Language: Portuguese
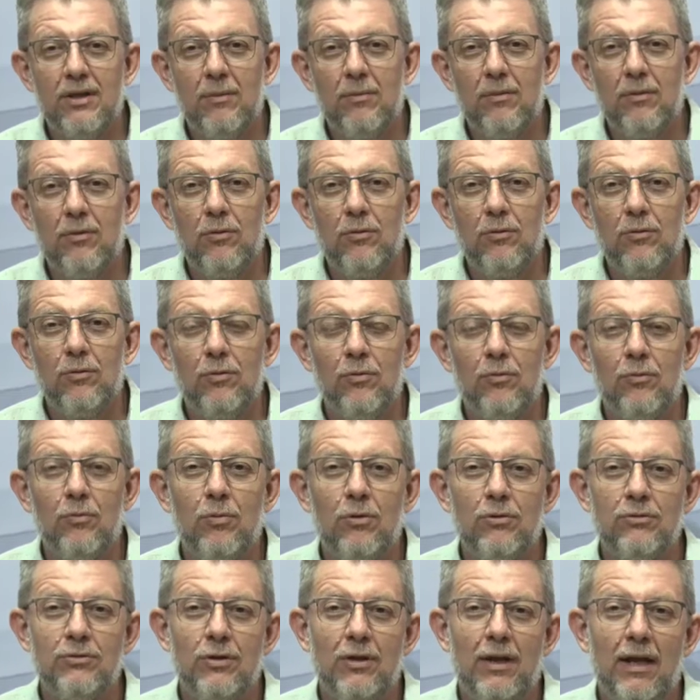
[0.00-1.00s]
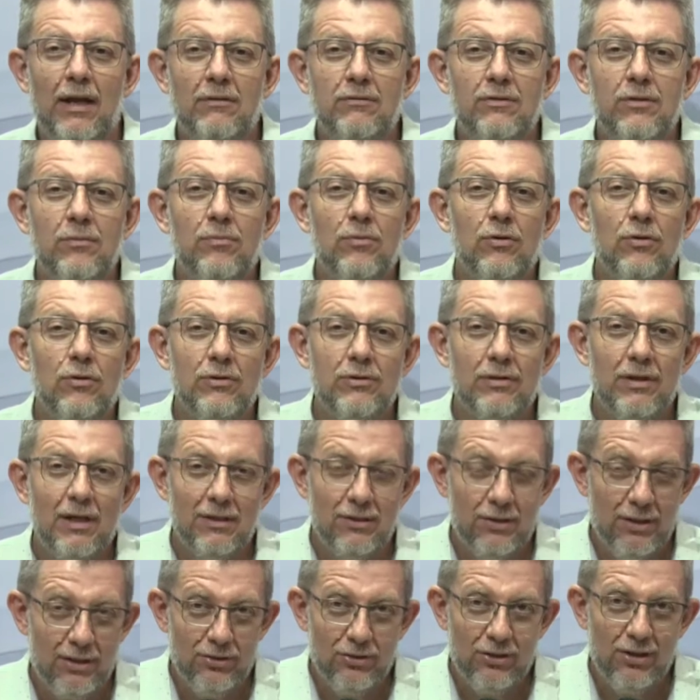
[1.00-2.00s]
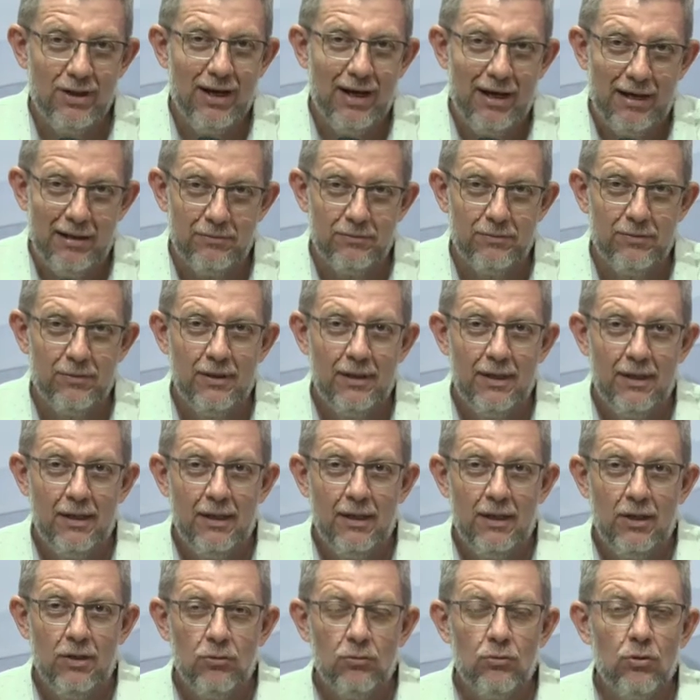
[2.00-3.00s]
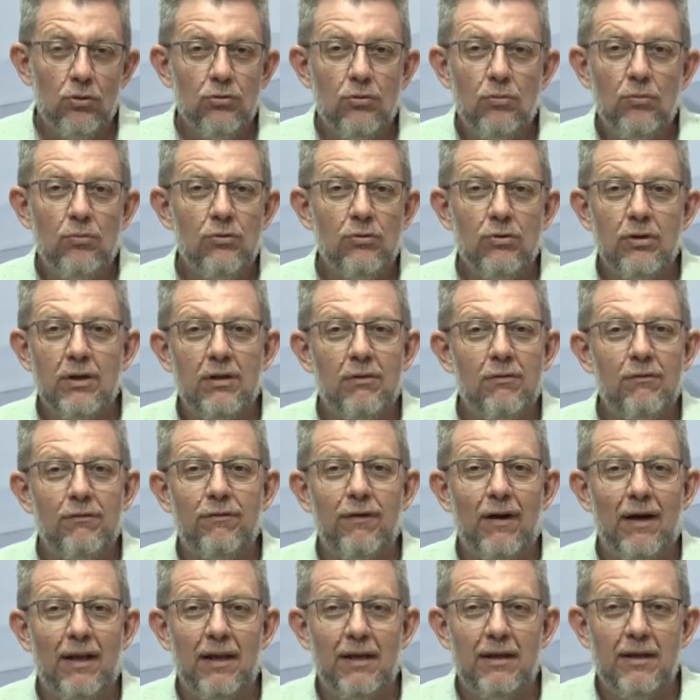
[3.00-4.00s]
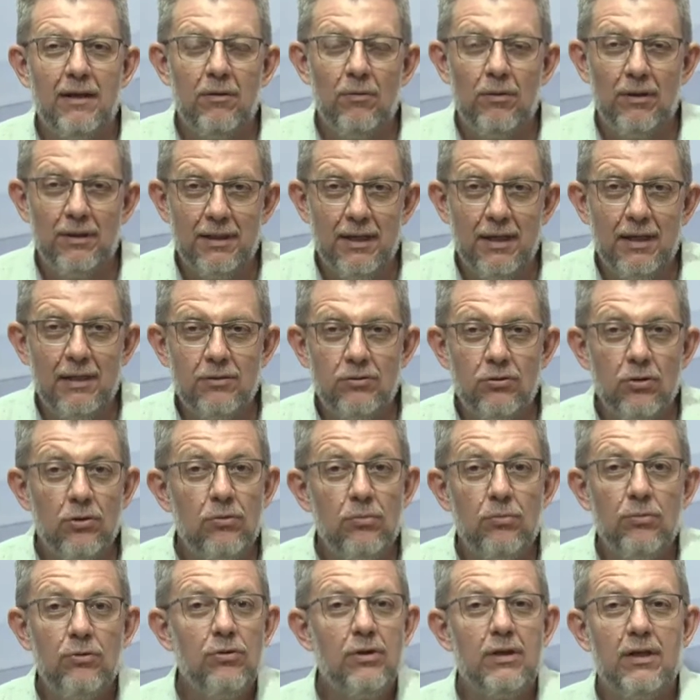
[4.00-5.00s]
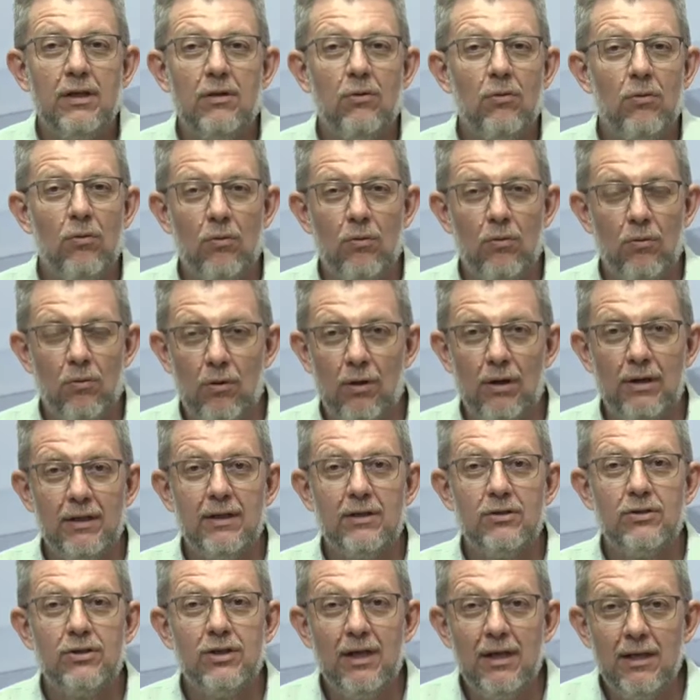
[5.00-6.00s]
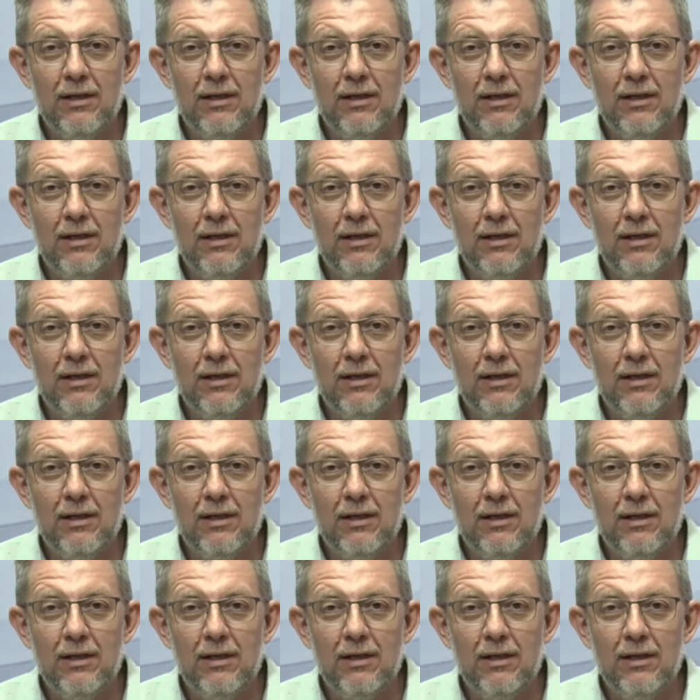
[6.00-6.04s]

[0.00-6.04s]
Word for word: Chama o, o Bolsonaro de bozo e a gente de gado todo mundo que não fala a língua deles, todo mundo que não concorda.